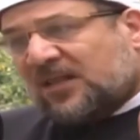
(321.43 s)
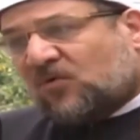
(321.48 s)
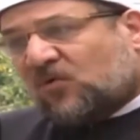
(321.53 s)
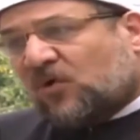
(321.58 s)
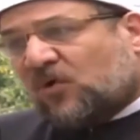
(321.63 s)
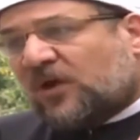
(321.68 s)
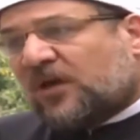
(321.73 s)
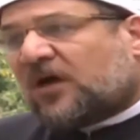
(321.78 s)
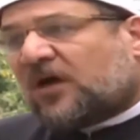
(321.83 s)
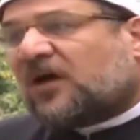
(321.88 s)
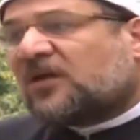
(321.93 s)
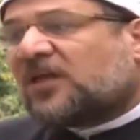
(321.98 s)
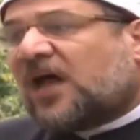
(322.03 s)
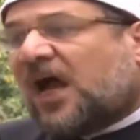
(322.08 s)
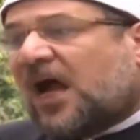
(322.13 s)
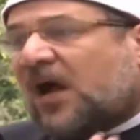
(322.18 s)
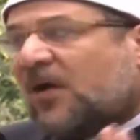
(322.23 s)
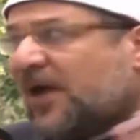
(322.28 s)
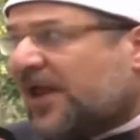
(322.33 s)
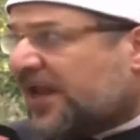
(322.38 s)
كل قضاء
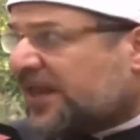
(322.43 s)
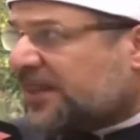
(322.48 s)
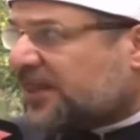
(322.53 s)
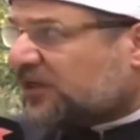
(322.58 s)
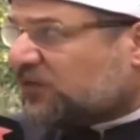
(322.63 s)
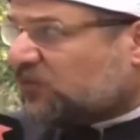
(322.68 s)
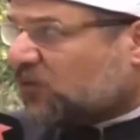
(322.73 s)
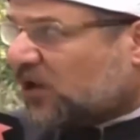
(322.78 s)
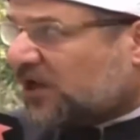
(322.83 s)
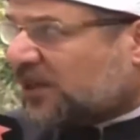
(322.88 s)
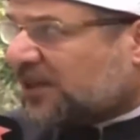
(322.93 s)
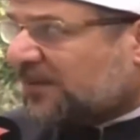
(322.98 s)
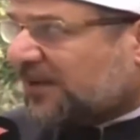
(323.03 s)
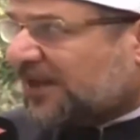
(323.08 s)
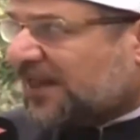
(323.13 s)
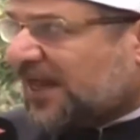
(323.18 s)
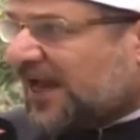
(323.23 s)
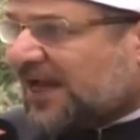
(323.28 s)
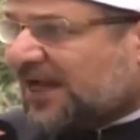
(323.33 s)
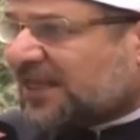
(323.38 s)
حوائج الناس مقدم
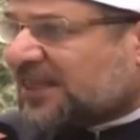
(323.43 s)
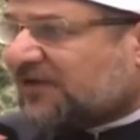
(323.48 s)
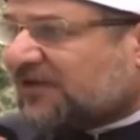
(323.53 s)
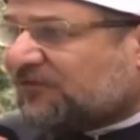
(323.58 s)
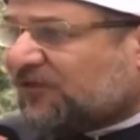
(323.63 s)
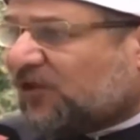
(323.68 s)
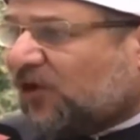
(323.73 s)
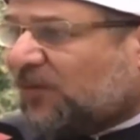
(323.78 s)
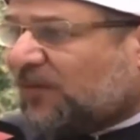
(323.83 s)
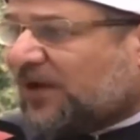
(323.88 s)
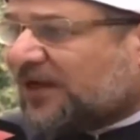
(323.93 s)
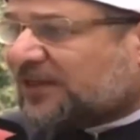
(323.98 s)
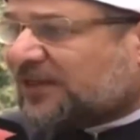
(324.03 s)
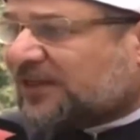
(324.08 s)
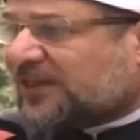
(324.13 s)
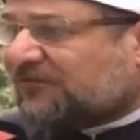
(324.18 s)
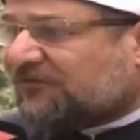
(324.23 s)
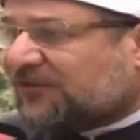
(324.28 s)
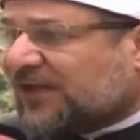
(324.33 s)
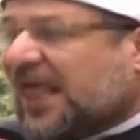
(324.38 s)
على حج النافله عمره
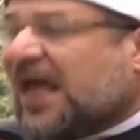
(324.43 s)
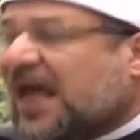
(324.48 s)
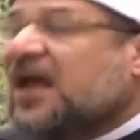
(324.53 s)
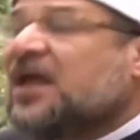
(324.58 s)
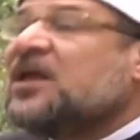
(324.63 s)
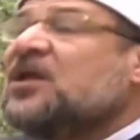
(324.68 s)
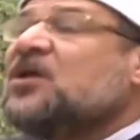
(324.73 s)
النافله